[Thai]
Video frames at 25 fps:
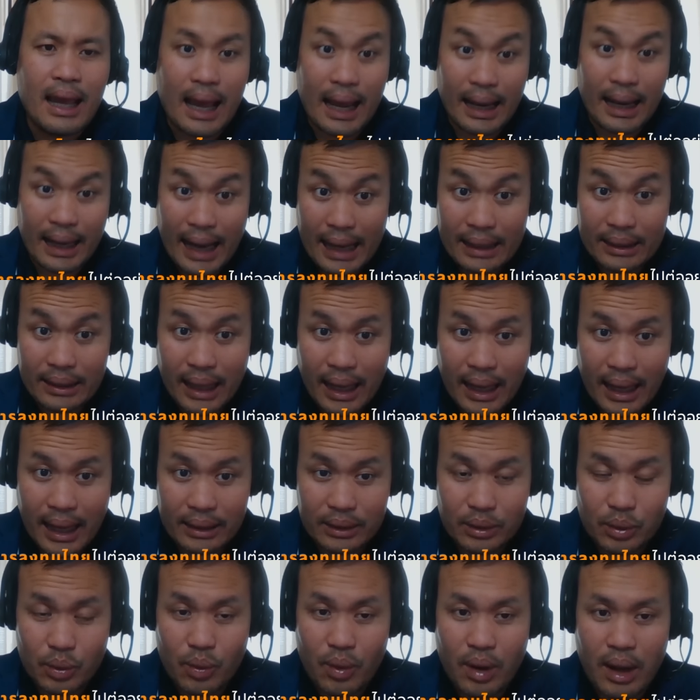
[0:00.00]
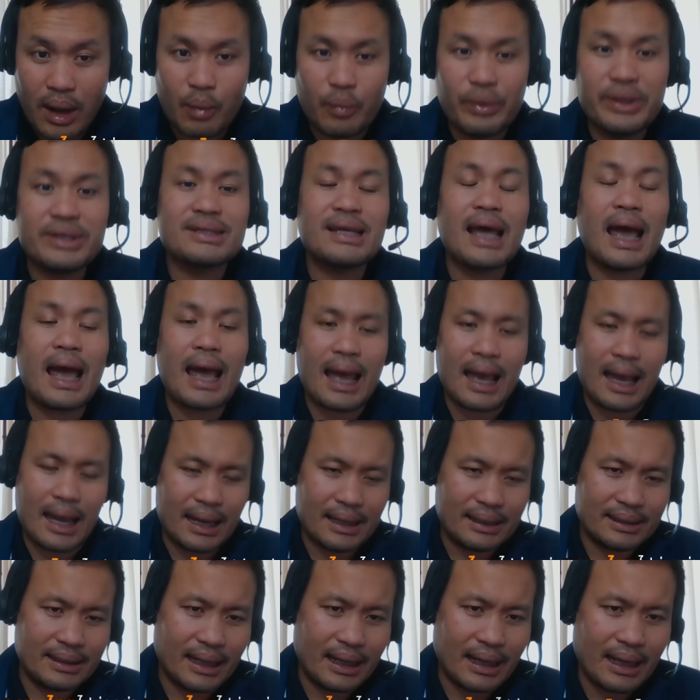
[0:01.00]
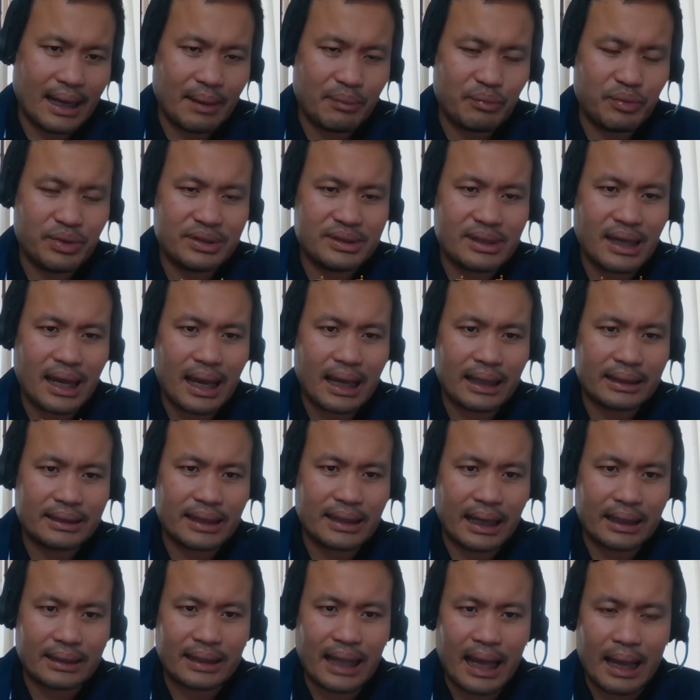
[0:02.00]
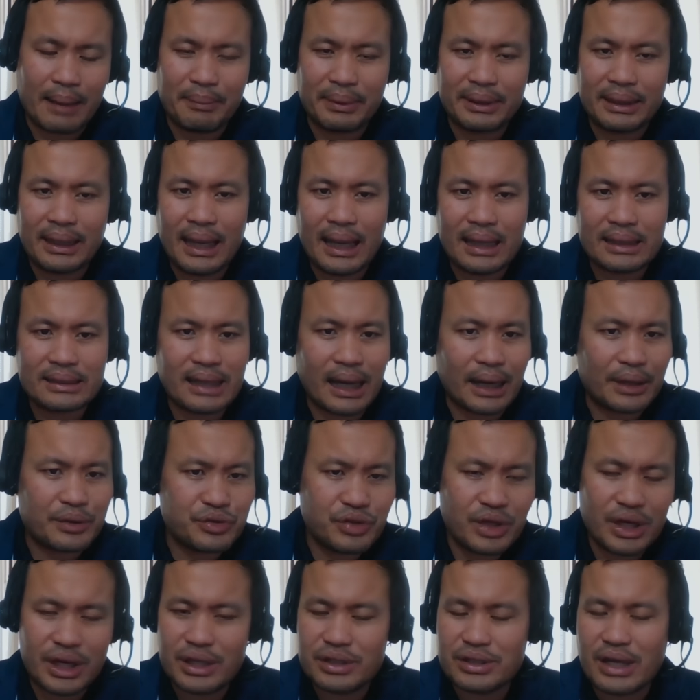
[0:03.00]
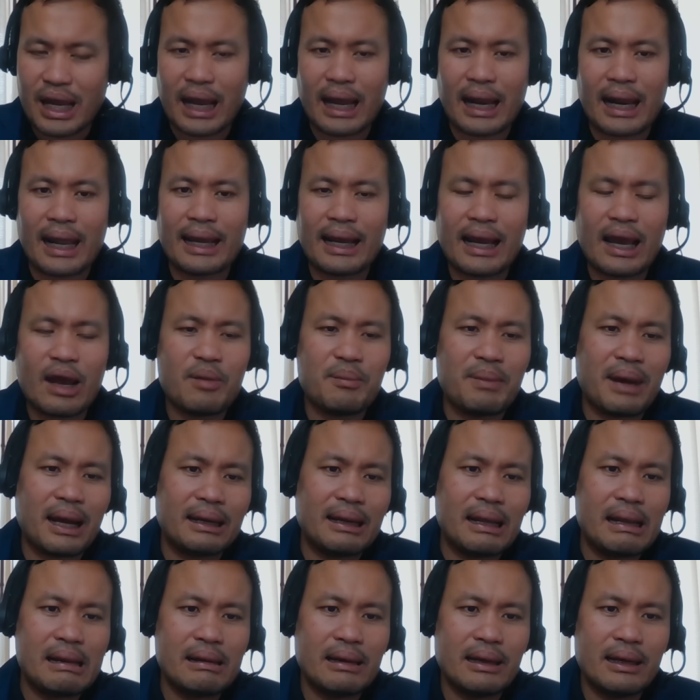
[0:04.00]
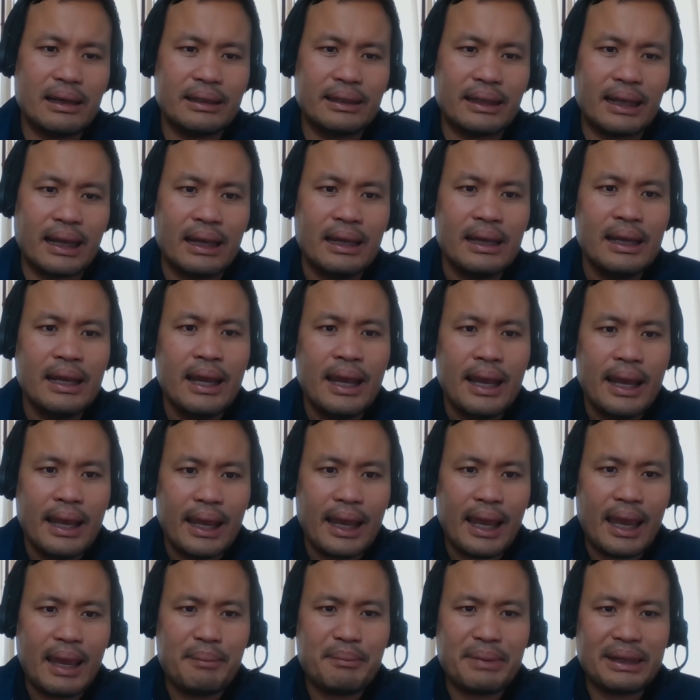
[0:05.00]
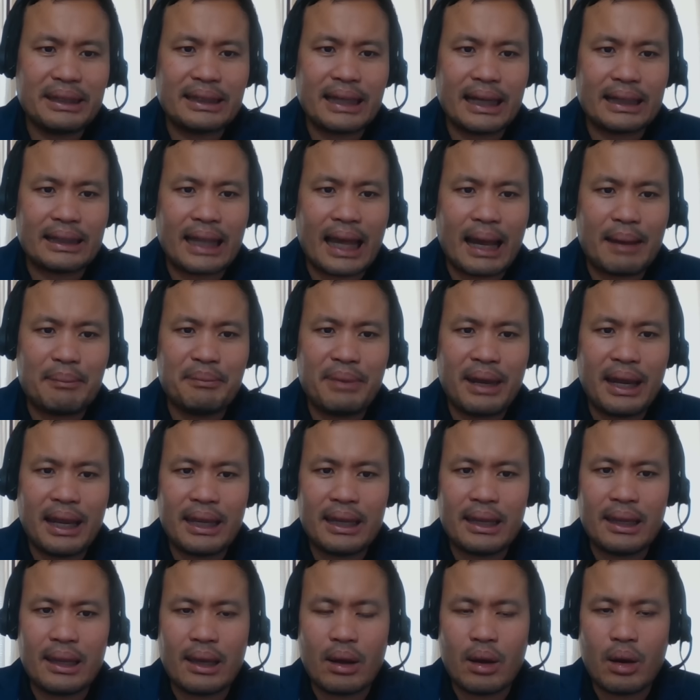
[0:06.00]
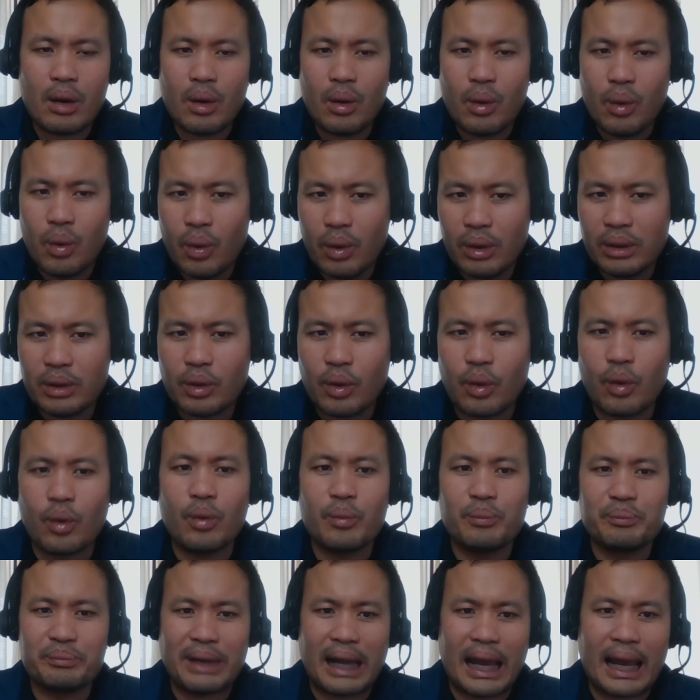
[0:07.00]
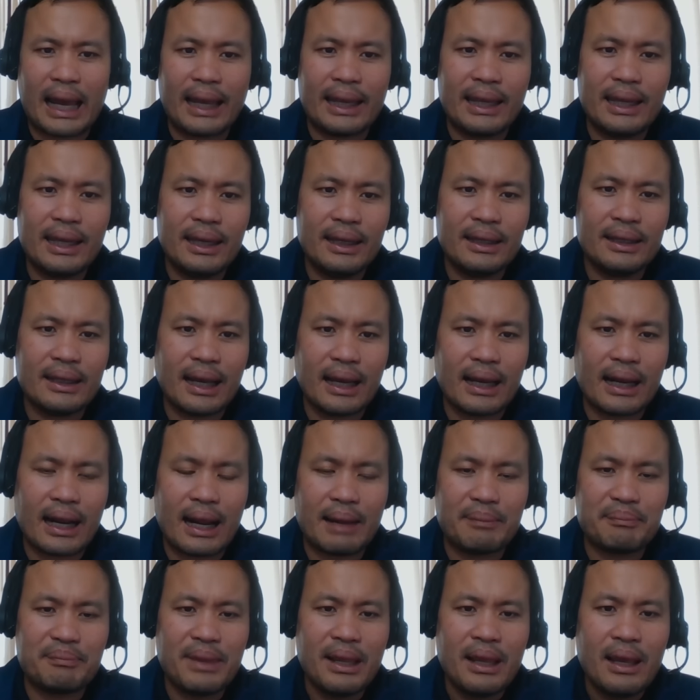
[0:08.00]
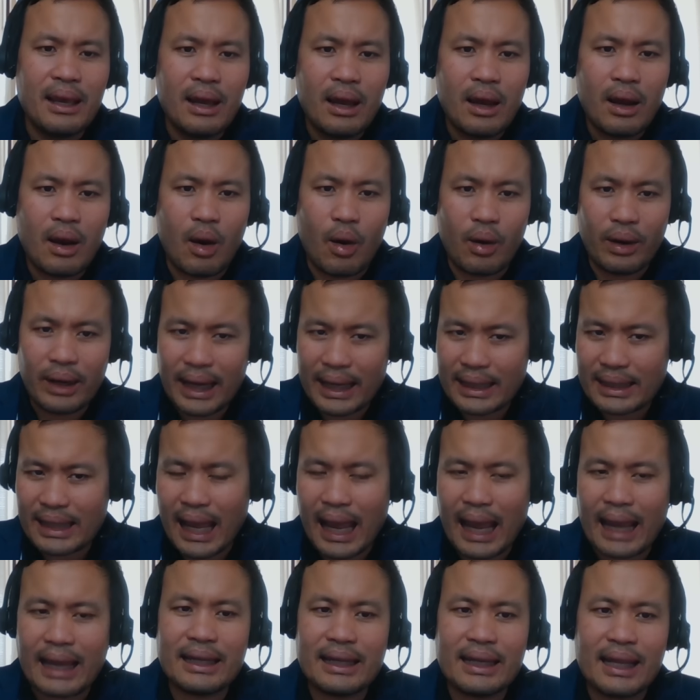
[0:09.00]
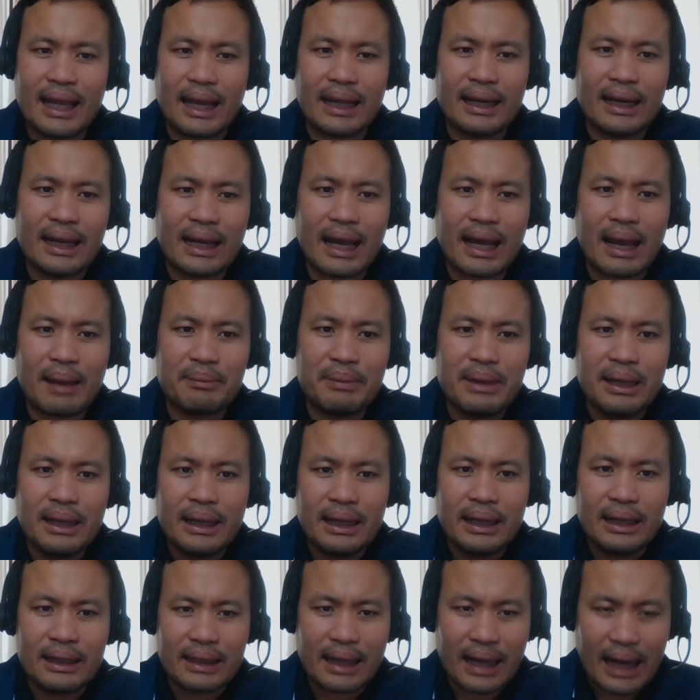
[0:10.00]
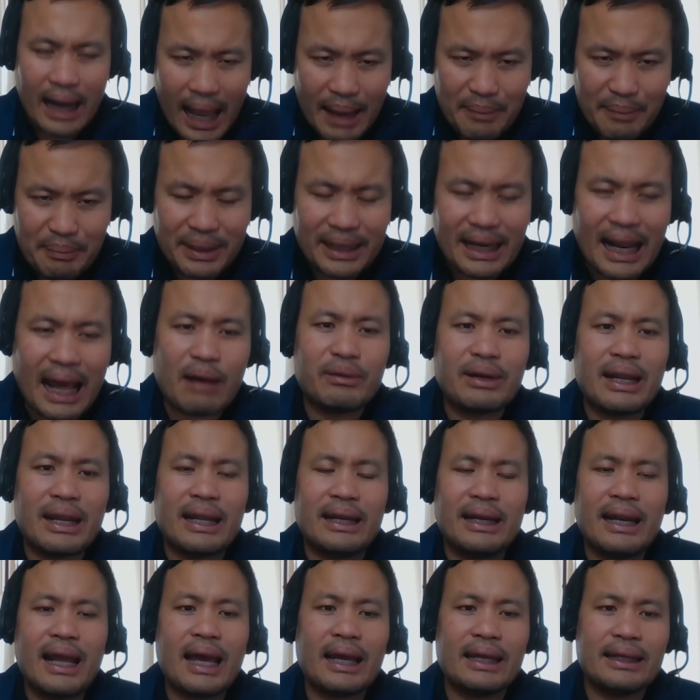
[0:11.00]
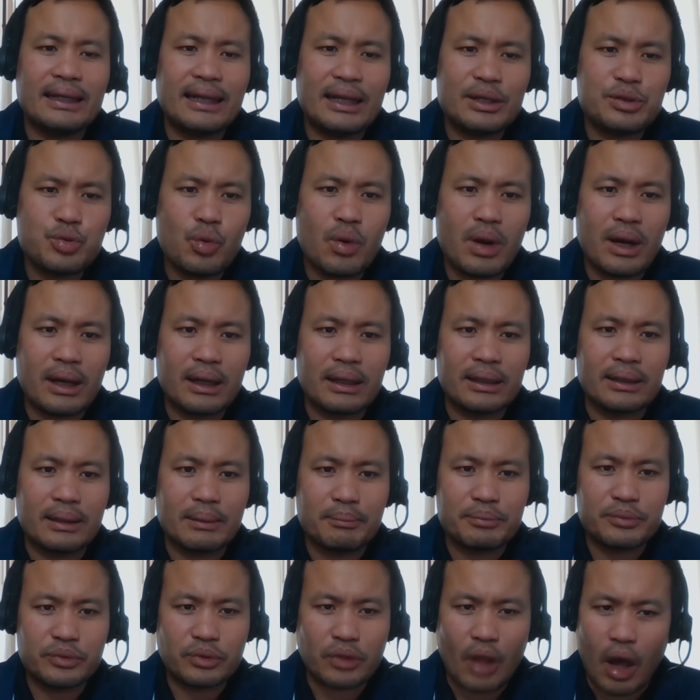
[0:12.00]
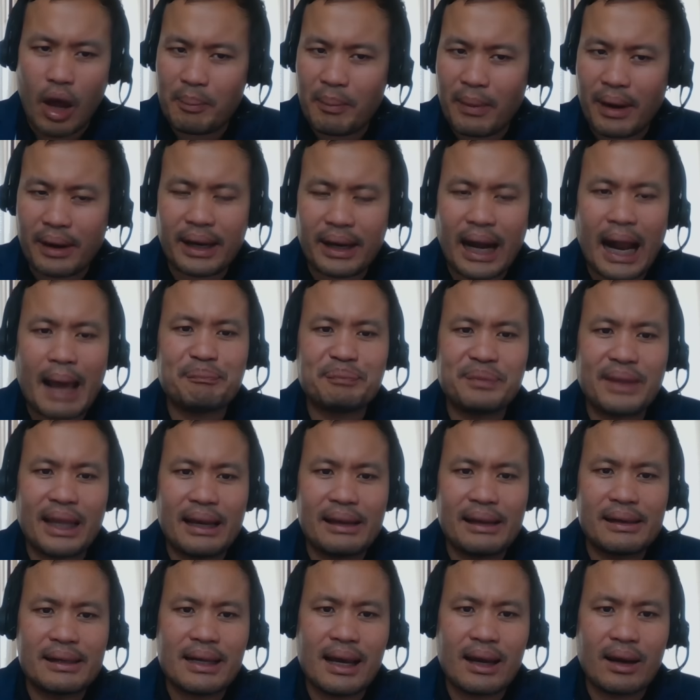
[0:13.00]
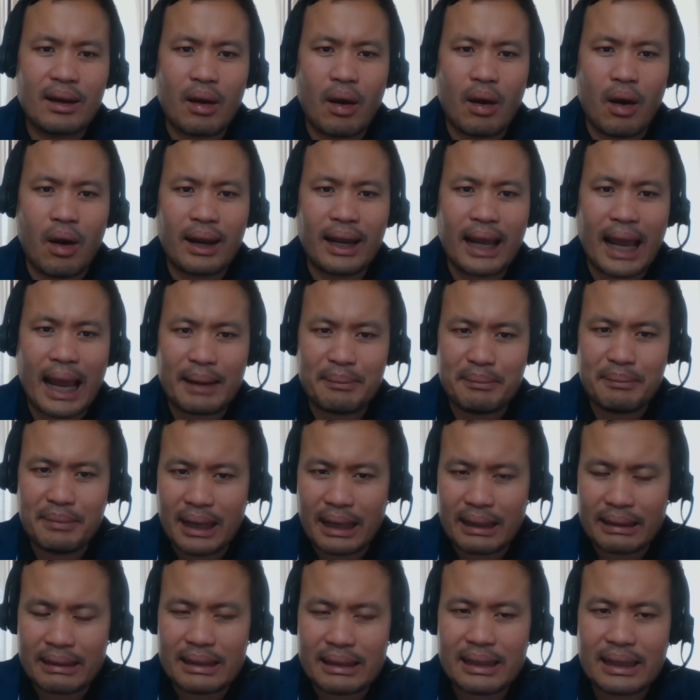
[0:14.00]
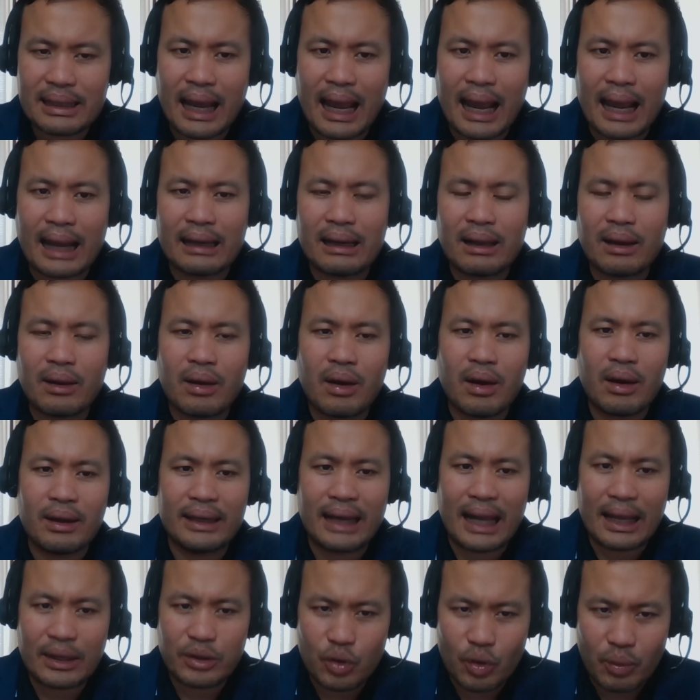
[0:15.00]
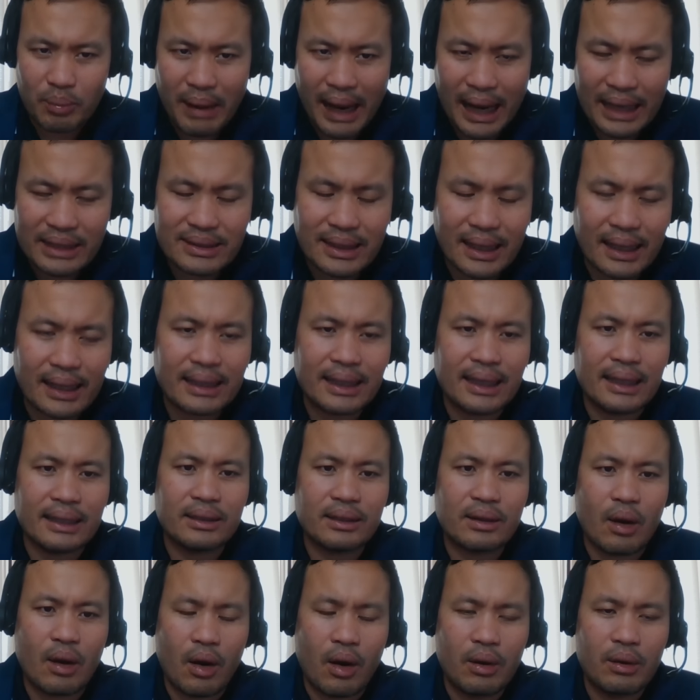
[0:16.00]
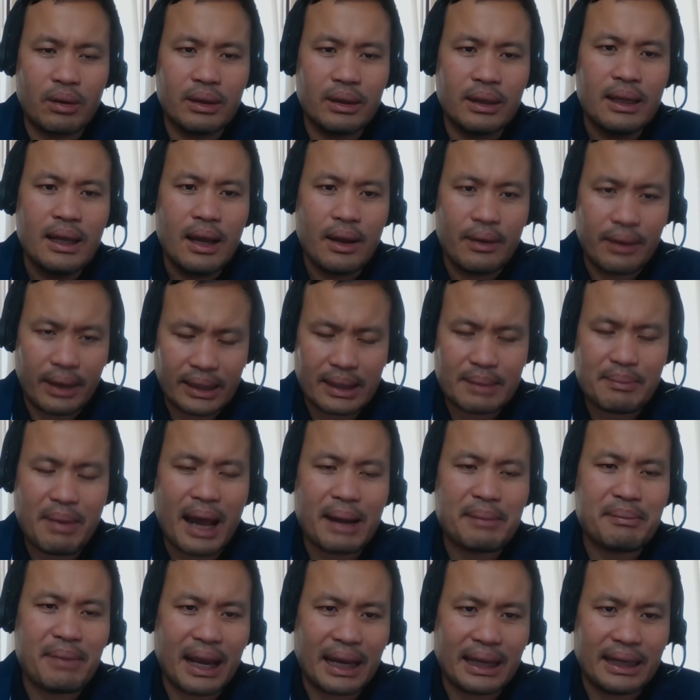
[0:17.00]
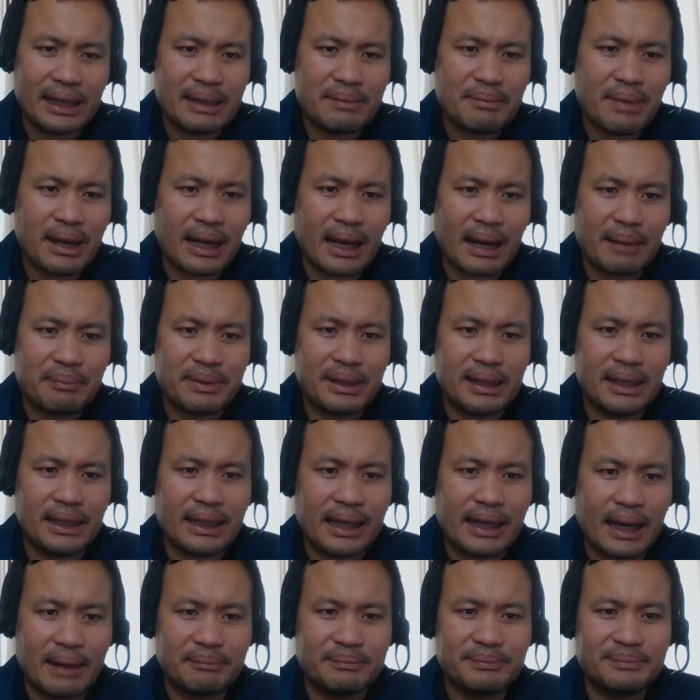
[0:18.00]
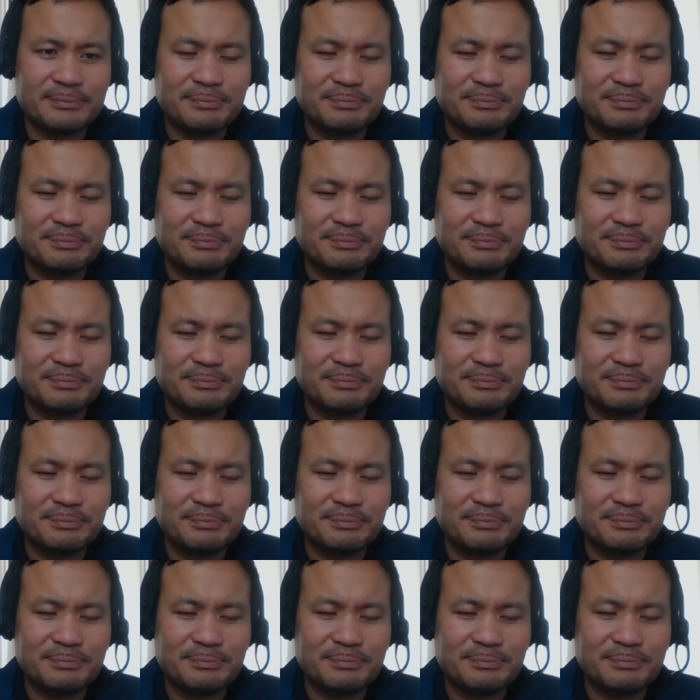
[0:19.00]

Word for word: อาการอ่าตัววีซ่านะครับวีซ่าจากต่างประเทศจากจีนจากอะไรเข้ามาได้เลยเนี่ยเอ๊ะมันจะทำให้หุ้นกลุ่มไหนนะครับของในไทยเนี่ยนะครับกลายเป็นดาวเด่นได้ในช่วงตอบรับในเรื่องของการเมืองขี้คายแล้วก็นโยบายเศรษฐกิจของรัฐบาลใหม่นี้มั้งครับพี่นิดครับ